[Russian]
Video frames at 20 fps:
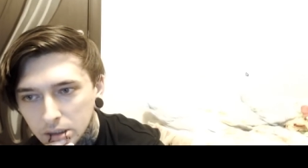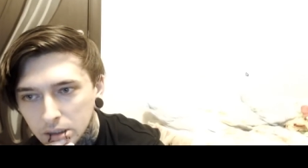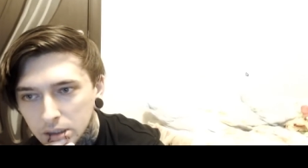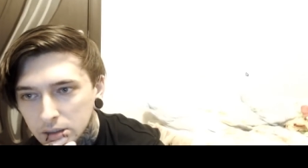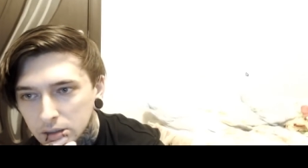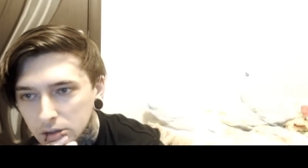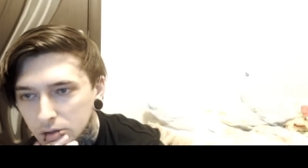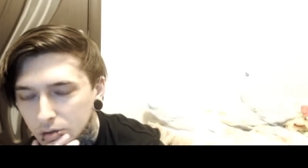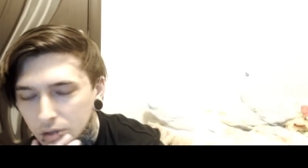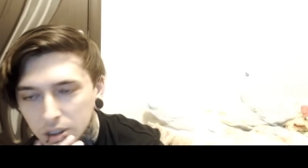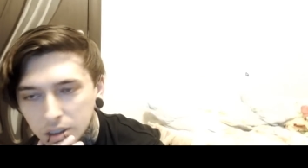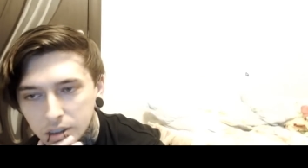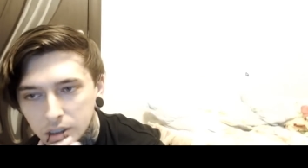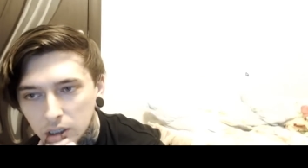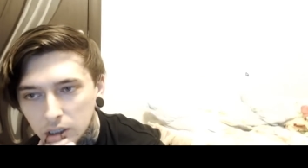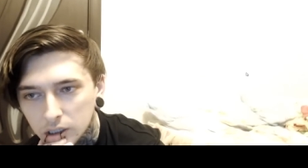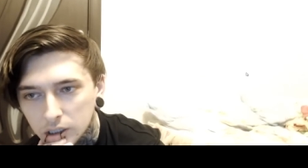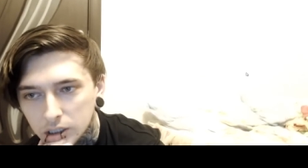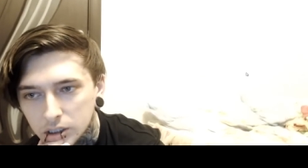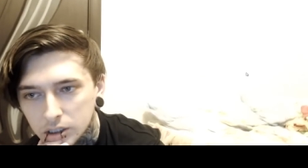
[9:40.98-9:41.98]
Ну, так сильно,
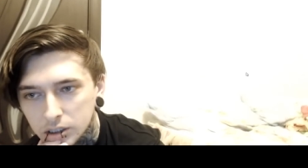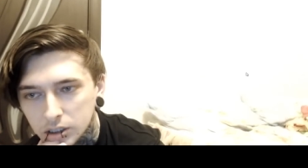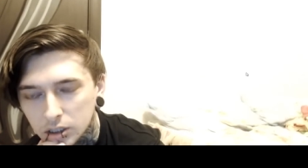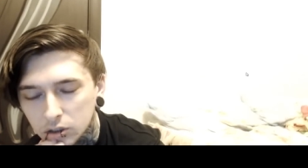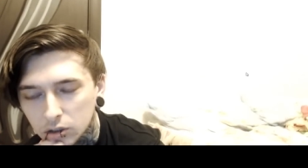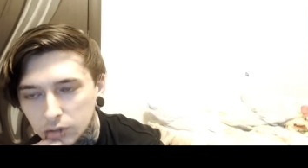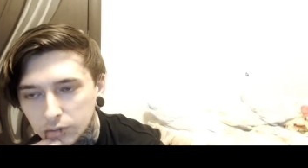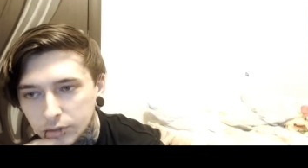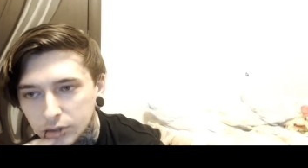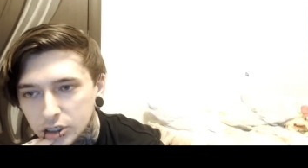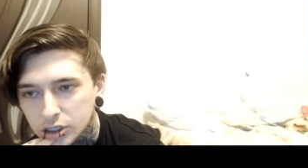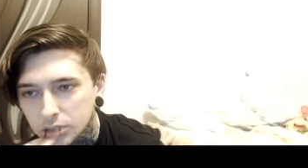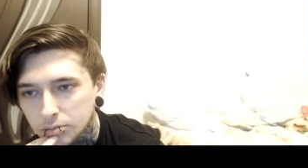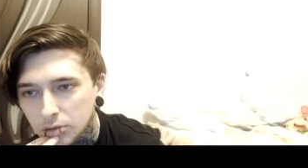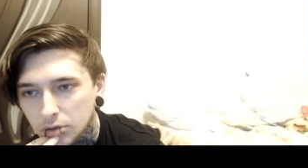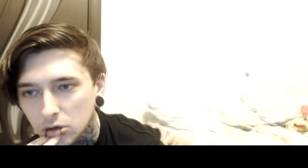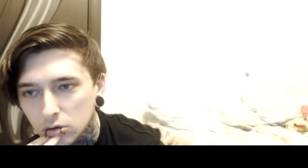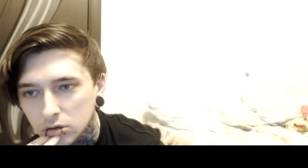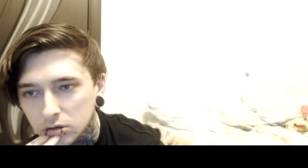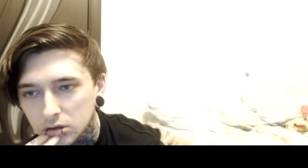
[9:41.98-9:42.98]
конечно, нет, он почти
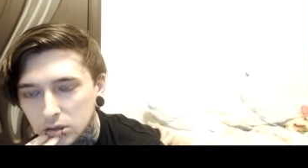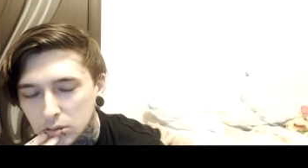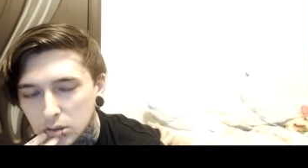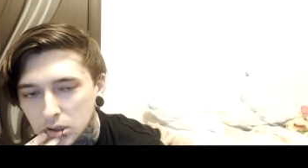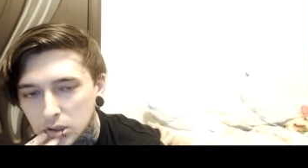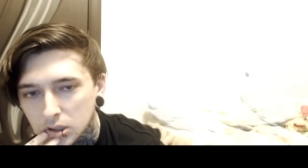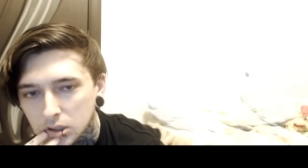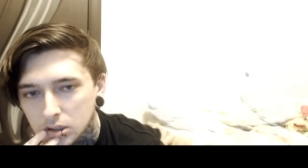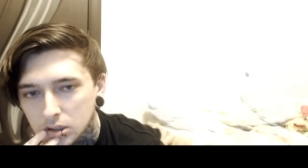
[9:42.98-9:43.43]
миллион собрал.